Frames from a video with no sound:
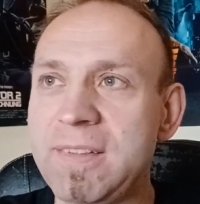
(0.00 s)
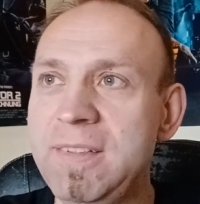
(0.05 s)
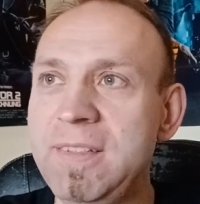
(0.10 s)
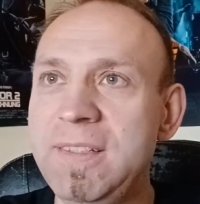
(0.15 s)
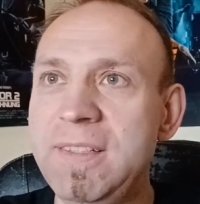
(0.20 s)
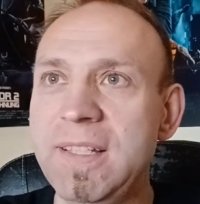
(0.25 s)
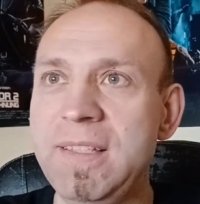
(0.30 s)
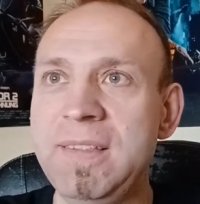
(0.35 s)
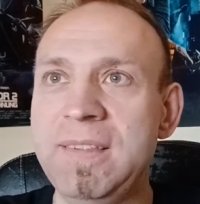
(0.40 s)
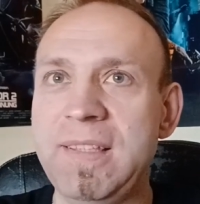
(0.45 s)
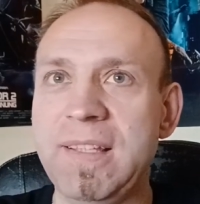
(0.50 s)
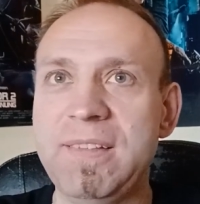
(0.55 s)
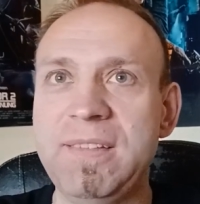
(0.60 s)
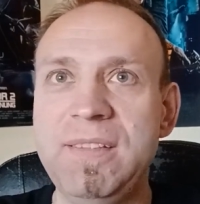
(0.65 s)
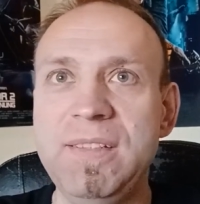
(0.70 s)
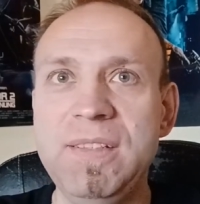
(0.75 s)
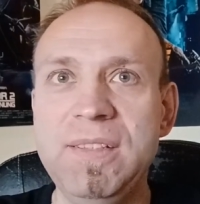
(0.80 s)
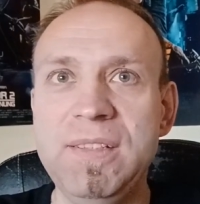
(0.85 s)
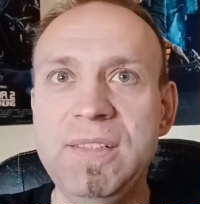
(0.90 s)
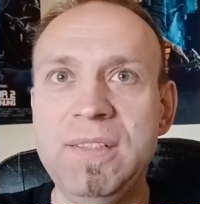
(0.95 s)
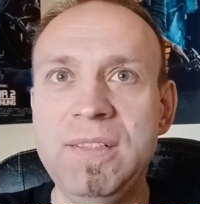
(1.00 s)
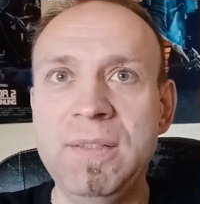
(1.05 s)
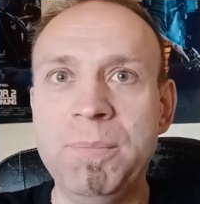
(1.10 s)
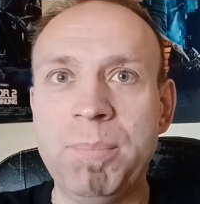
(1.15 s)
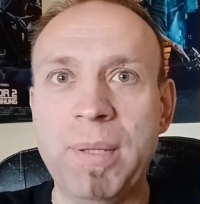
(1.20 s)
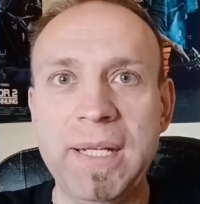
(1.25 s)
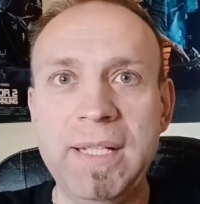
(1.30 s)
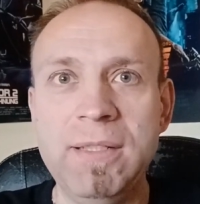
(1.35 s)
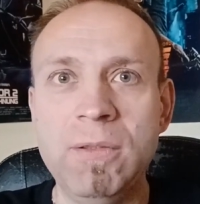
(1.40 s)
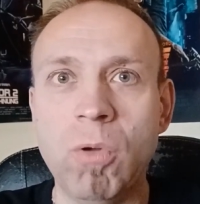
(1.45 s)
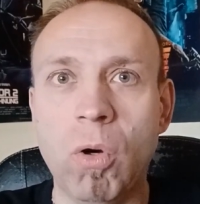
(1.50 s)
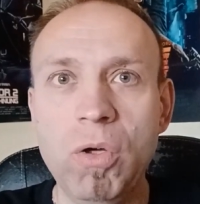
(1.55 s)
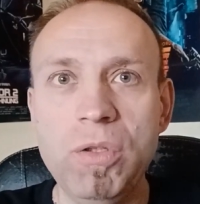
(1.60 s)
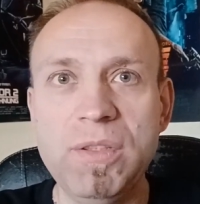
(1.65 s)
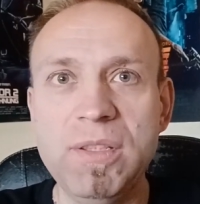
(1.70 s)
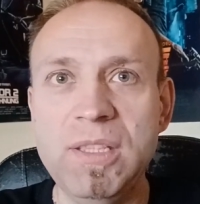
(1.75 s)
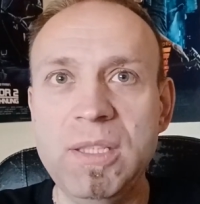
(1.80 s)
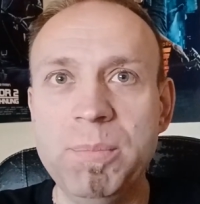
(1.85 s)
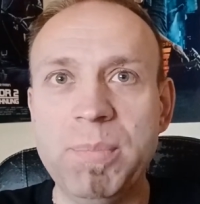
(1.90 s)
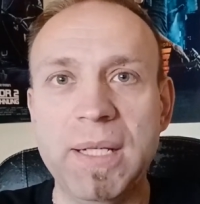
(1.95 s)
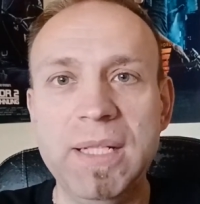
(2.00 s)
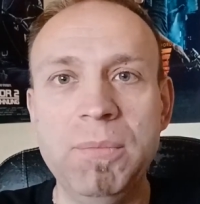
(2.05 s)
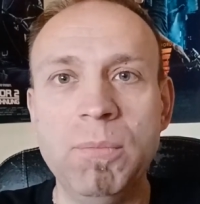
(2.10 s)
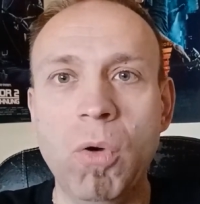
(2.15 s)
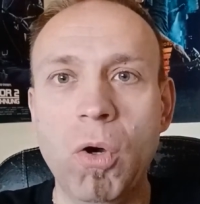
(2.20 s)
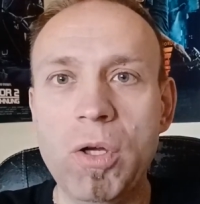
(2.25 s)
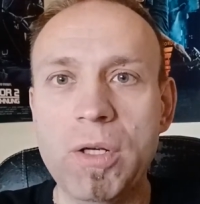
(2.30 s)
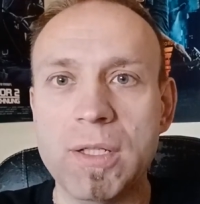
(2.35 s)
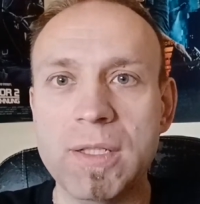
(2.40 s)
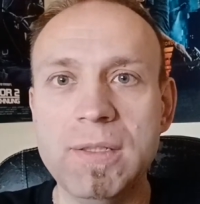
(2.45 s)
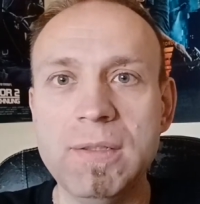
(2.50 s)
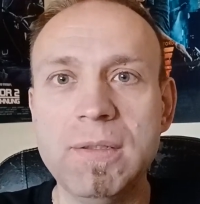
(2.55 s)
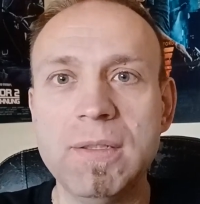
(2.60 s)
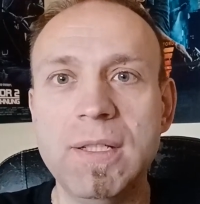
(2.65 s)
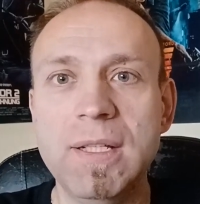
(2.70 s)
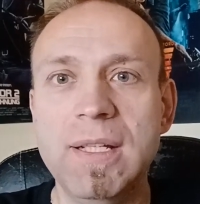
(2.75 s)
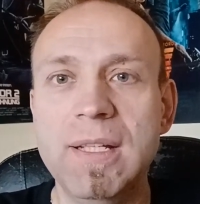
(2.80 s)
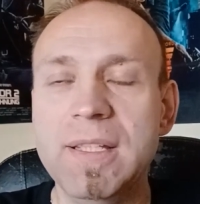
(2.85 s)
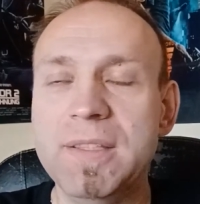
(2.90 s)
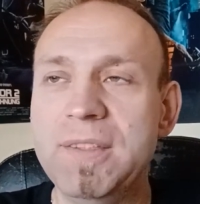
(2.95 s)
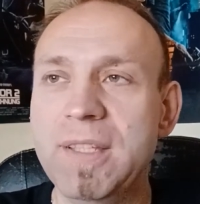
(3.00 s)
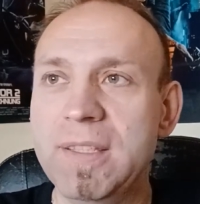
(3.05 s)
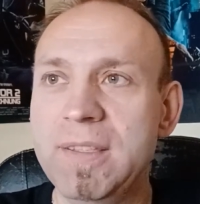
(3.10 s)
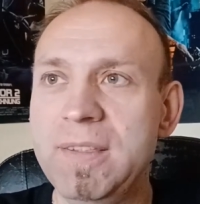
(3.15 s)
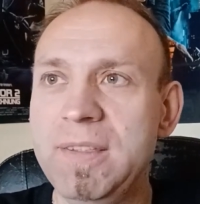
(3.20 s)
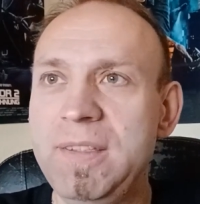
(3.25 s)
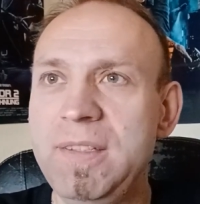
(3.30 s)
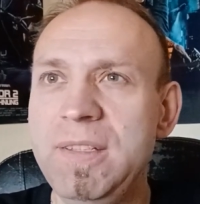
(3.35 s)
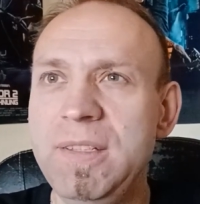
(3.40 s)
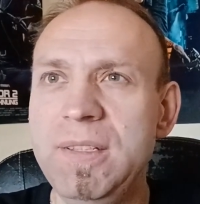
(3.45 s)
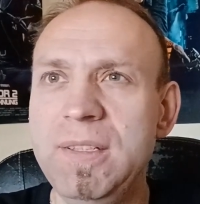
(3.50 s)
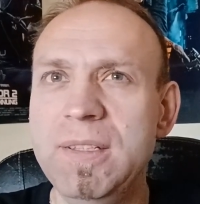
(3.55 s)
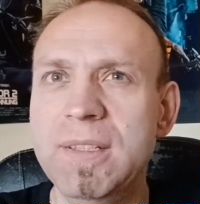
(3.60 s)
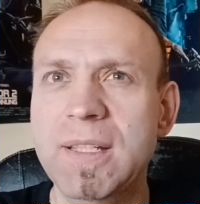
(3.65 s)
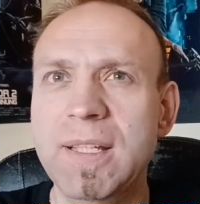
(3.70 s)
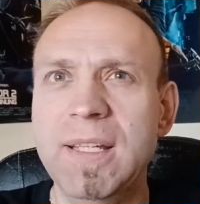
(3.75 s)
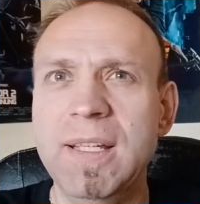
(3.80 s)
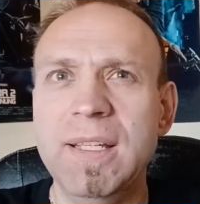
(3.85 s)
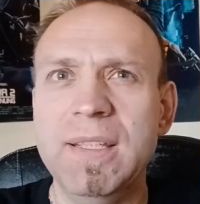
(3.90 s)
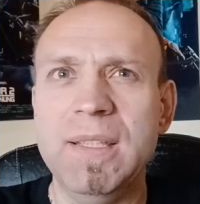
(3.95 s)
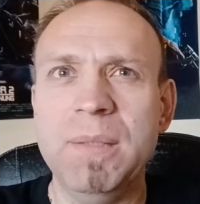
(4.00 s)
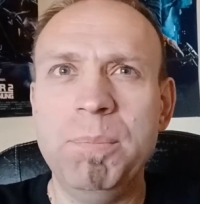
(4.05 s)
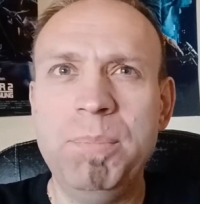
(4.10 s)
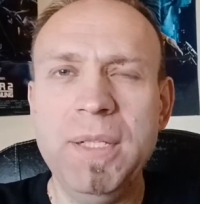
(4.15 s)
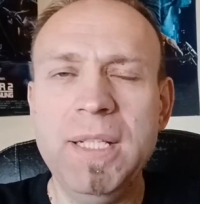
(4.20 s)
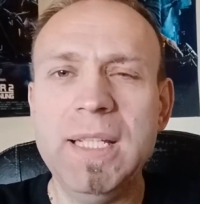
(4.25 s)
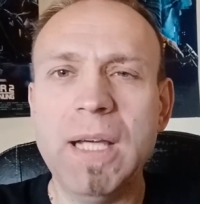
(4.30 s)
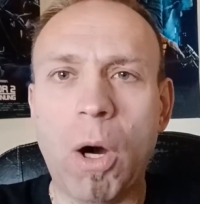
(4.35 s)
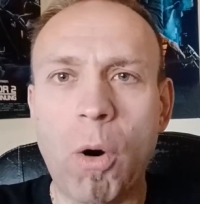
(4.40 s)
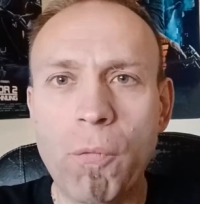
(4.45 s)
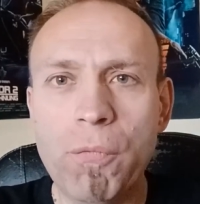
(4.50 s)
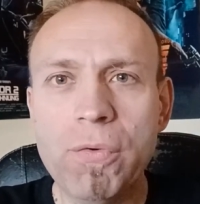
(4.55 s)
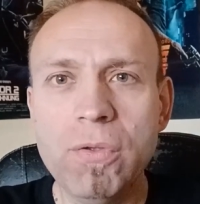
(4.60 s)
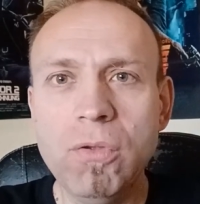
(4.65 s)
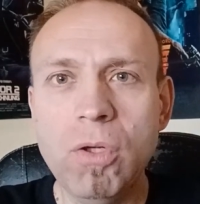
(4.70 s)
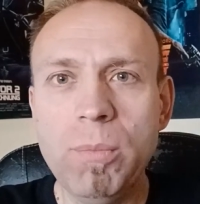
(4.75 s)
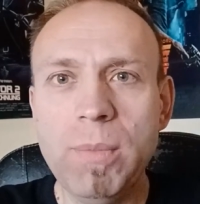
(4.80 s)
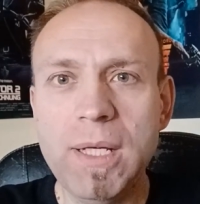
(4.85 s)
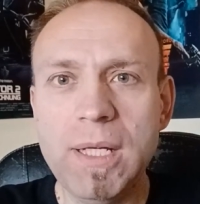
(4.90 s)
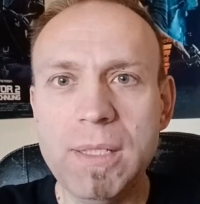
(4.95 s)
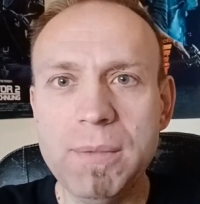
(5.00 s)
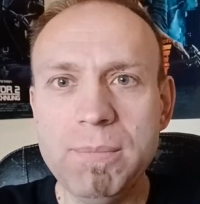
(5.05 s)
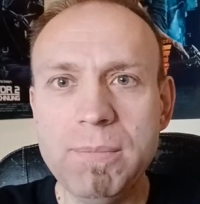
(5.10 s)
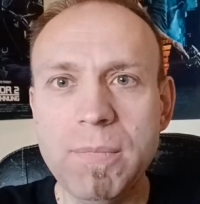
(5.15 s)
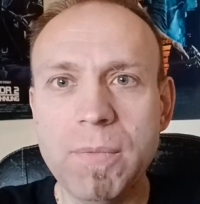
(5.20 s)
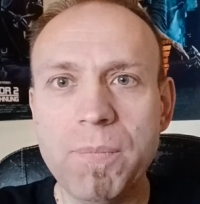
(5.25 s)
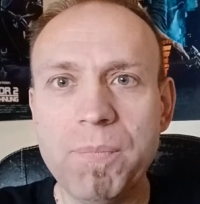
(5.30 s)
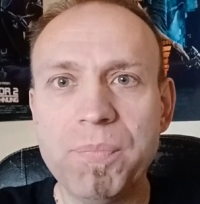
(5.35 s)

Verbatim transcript: die denn, dass die beiden Leute, die beiden Mörder, denn die, den Billy aufgenommen haben.